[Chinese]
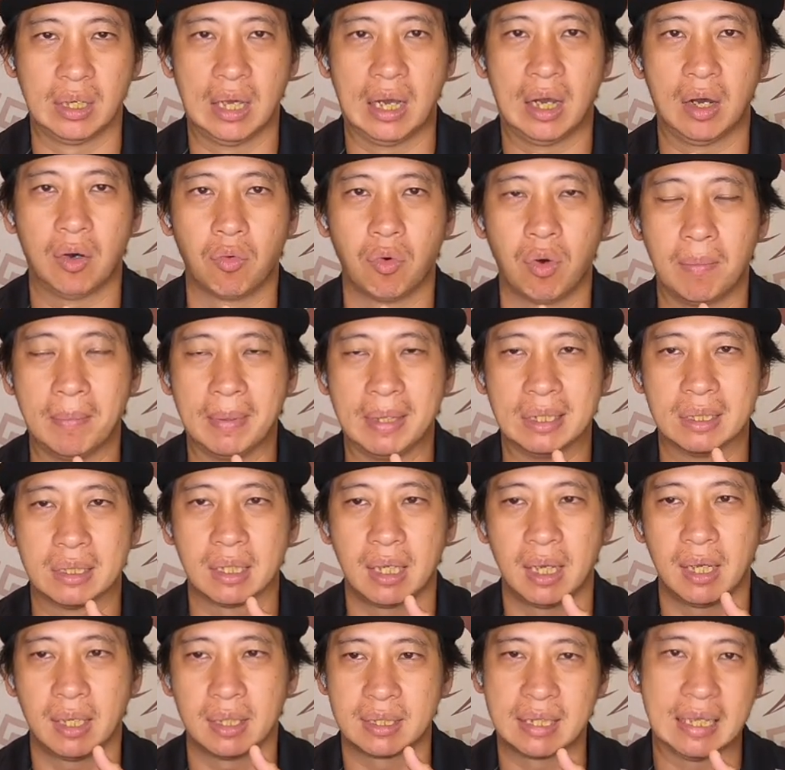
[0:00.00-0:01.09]
那我们
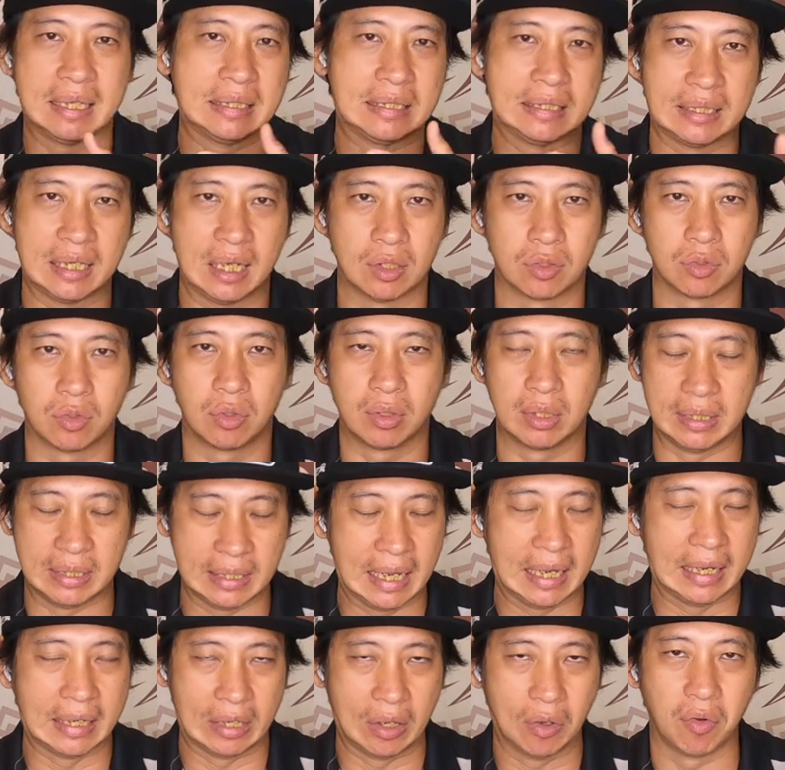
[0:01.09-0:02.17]
在赛车场中一
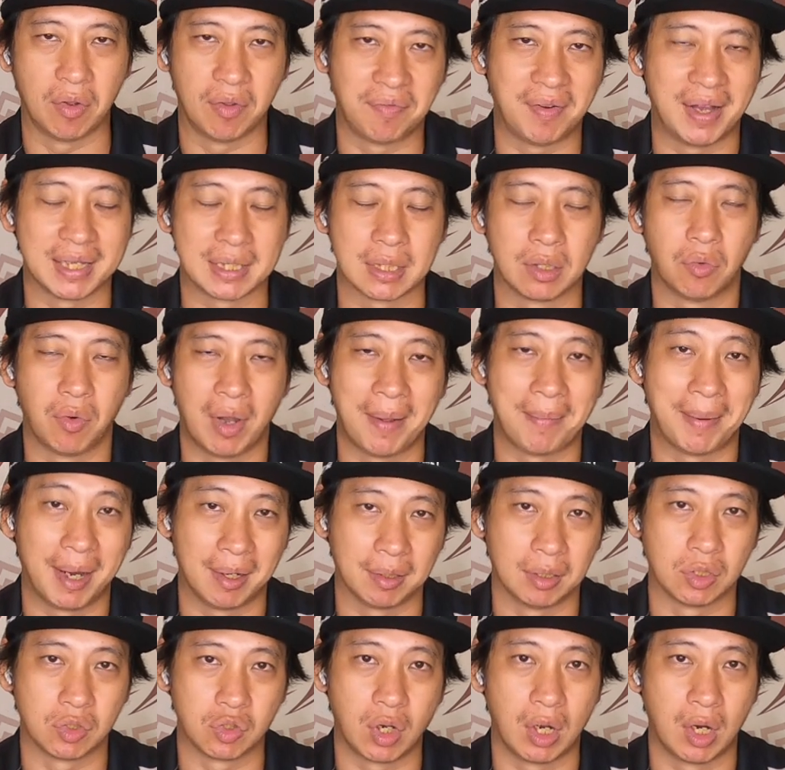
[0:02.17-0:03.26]
样也会发生外
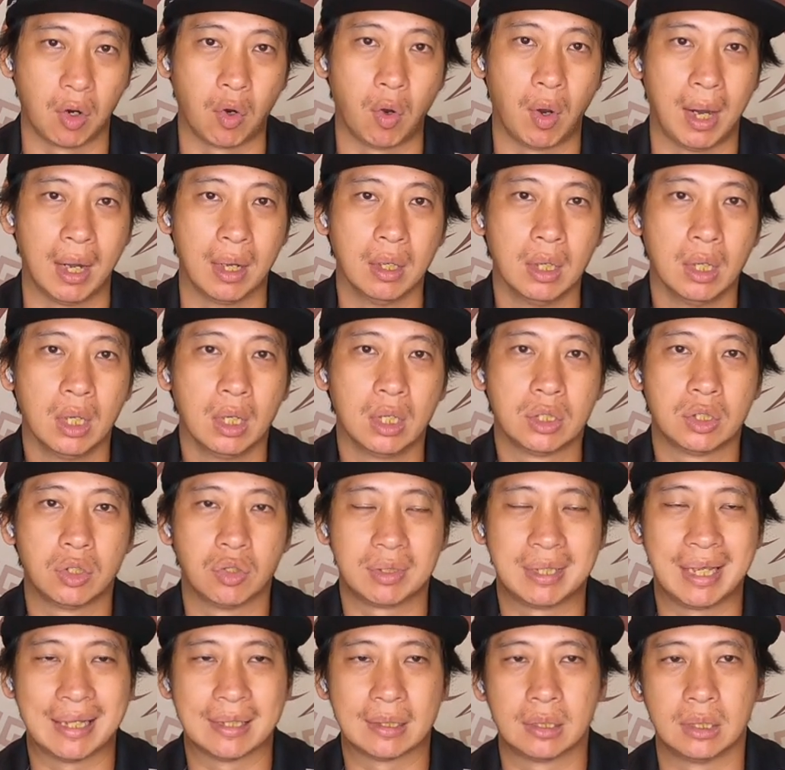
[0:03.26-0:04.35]
抛的状况，就
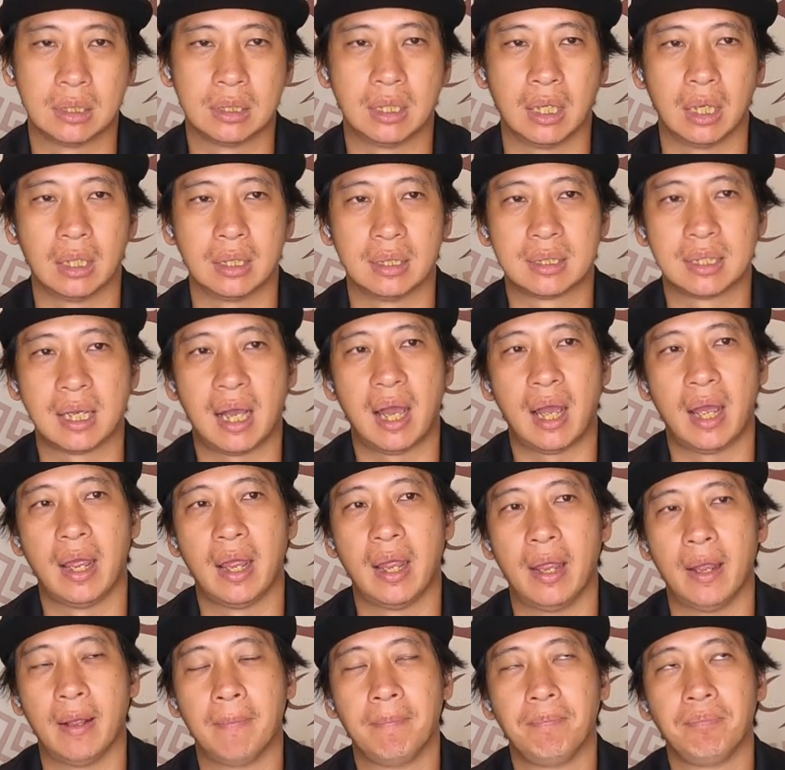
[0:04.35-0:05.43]
像之前
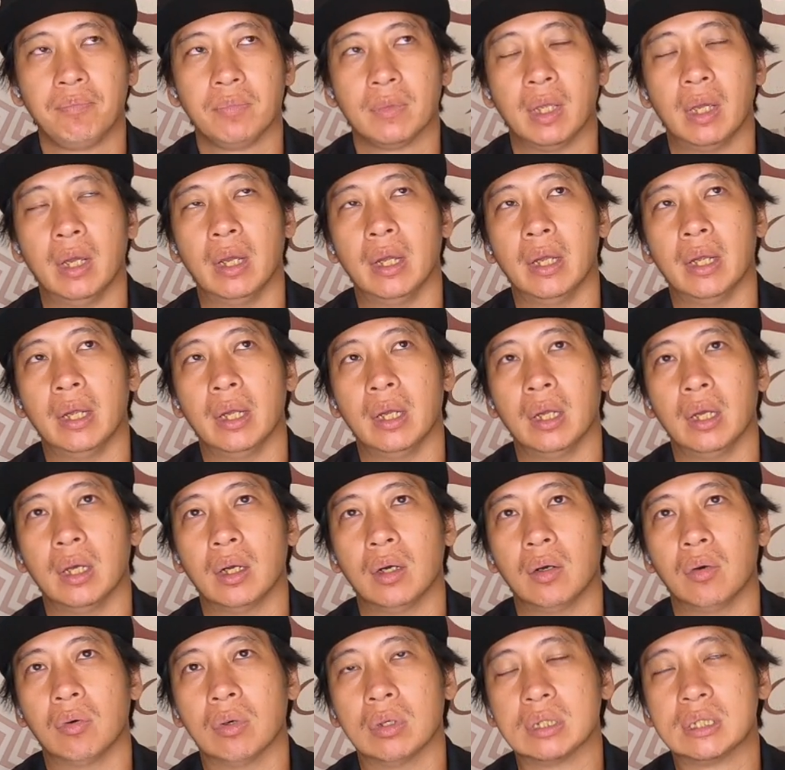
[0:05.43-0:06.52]
在，
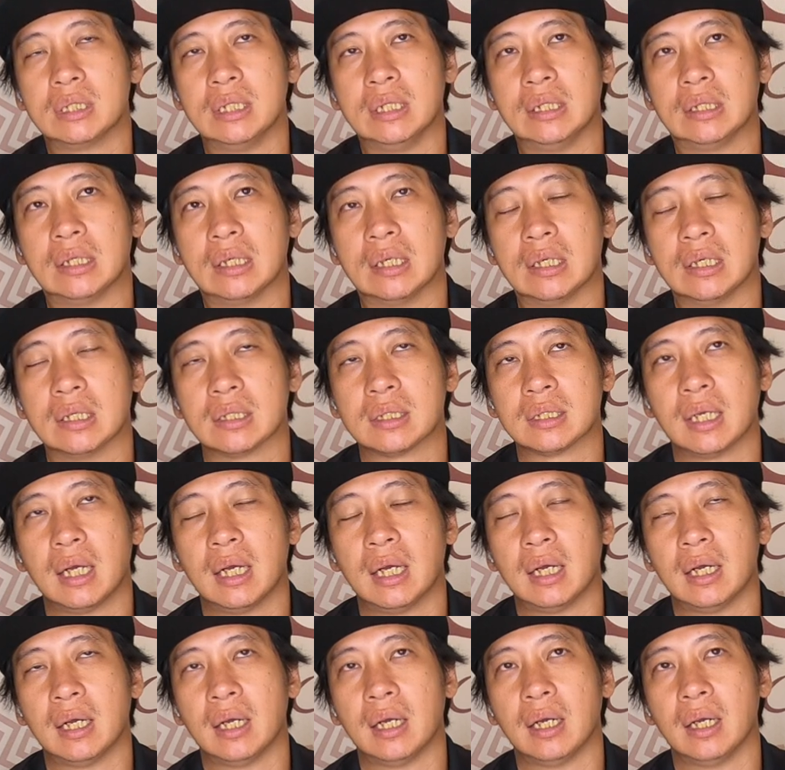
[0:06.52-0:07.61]
呃，我记得
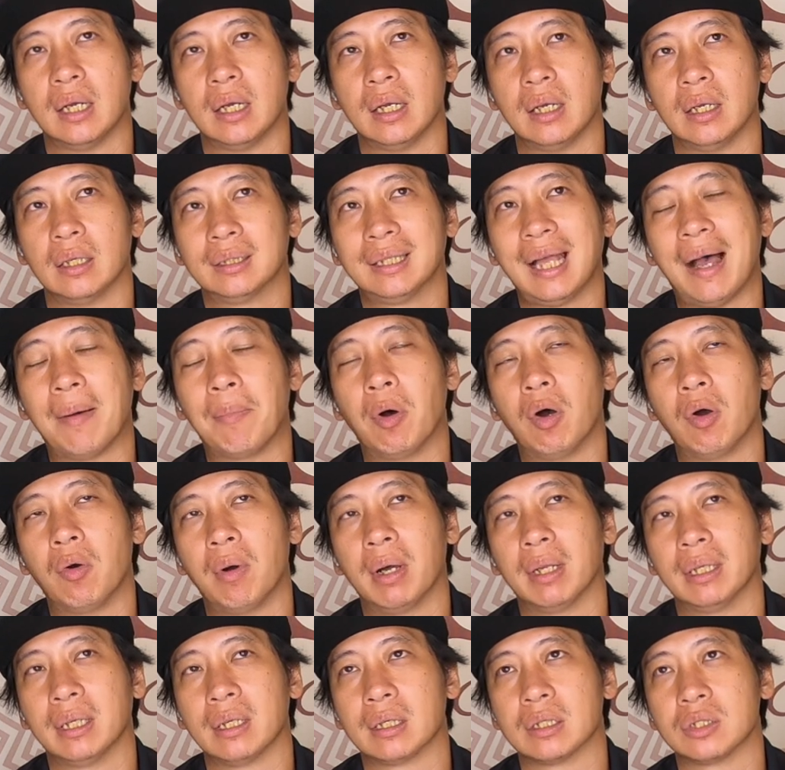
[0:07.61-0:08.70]
在大鹏
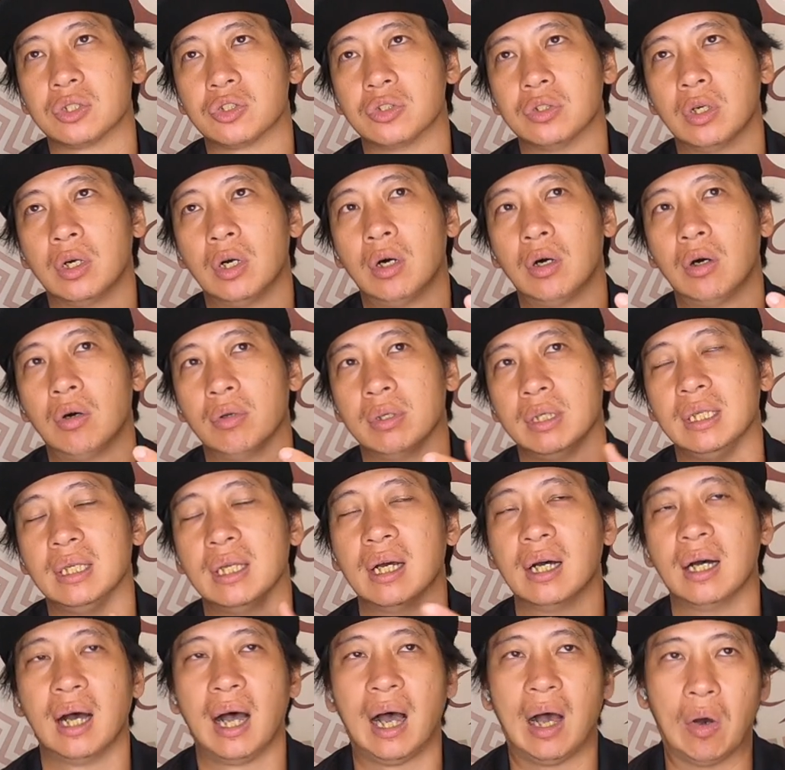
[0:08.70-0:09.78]
湾那个时候
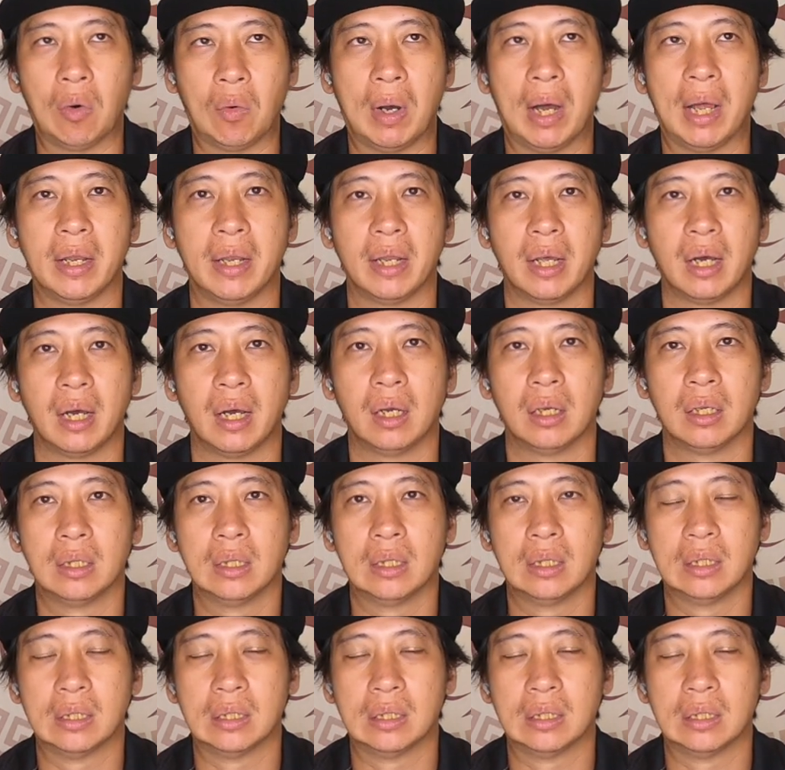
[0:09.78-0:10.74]
一二号弯啊，